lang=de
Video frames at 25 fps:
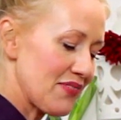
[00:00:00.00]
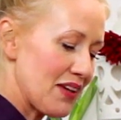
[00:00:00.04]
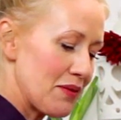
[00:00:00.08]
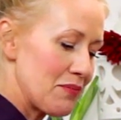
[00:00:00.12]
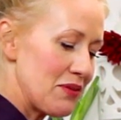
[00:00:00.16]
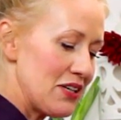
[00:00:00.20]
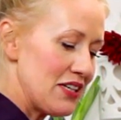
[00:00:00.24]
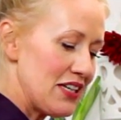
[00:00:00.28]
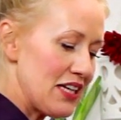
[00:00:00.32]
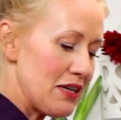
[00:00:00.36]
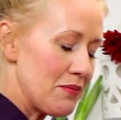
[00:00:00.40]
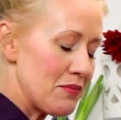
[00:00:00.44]

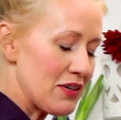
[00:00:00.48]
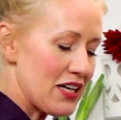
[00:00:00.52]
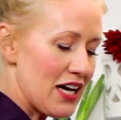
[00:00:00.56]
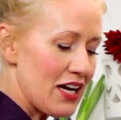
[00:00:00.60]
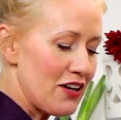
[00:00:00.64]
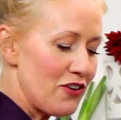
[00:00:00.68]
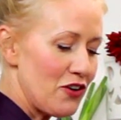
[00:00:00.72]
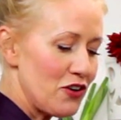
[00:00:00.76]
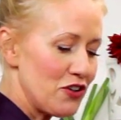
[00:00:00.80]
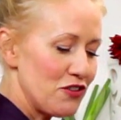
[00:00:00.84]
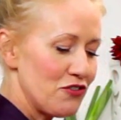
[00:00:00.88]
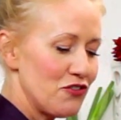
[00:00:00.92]
Mit dem
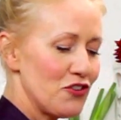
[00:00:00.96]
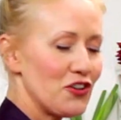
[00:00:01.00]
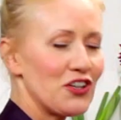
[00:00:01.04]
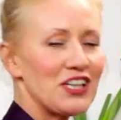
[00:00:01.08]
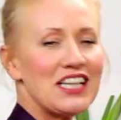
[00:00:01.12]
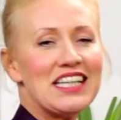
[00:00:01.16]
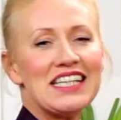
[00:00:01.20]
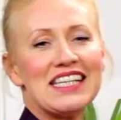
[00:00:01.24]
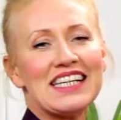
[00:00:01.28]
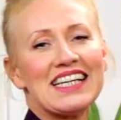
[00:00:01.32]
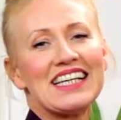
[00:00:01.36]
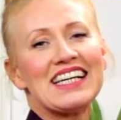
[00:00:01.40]
kann euch
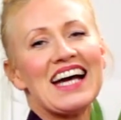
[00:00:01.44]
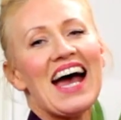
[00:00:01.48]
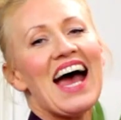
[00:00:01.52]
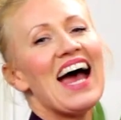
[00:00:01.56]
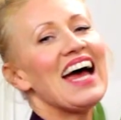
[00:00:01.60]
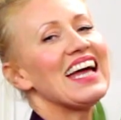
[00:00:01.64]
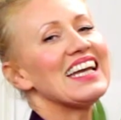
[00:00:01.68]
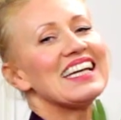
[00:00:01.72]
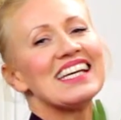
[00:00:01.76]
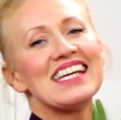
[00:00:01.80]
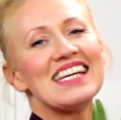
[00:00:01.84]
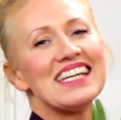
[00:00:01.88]
wirklich
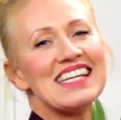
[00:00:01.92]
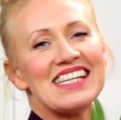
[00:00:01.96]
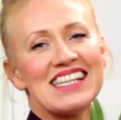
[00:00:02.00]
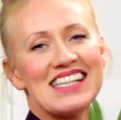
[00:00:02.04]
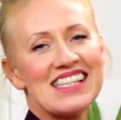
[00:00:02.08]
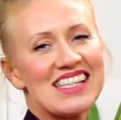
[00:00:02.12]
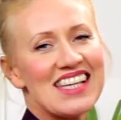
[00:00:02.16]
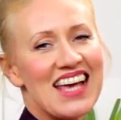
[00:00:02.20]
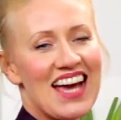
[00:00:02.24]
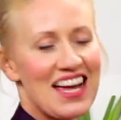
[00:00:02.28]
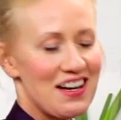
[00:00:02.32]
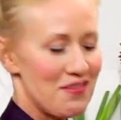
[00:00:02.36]
gar nichts
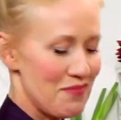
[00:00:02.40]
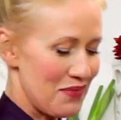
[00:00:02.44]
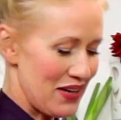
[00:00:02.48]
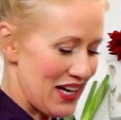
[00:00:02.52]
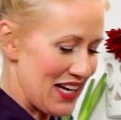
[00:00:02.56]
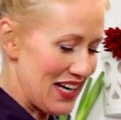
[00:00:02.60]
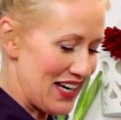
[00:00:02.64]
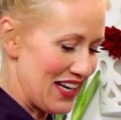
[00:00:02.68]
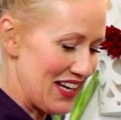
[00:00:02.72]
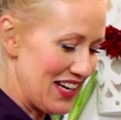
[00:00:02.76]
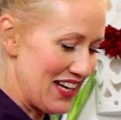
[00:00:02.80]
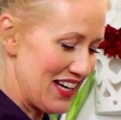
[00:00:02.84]

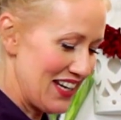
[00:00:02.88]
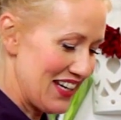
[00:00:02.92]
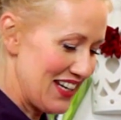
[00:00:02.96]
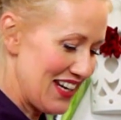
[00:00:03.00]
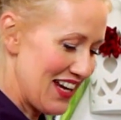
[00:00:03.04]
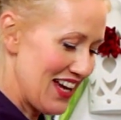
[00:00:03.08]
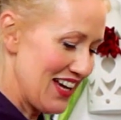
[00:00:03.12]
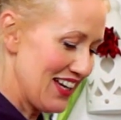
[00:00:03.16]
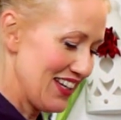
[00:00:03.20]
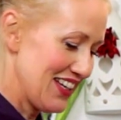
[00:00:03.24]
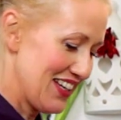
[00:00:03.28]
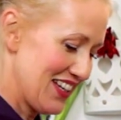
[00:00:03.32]
anbrennen.
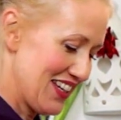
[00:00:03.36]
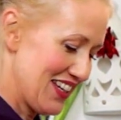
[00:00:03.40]
Ne?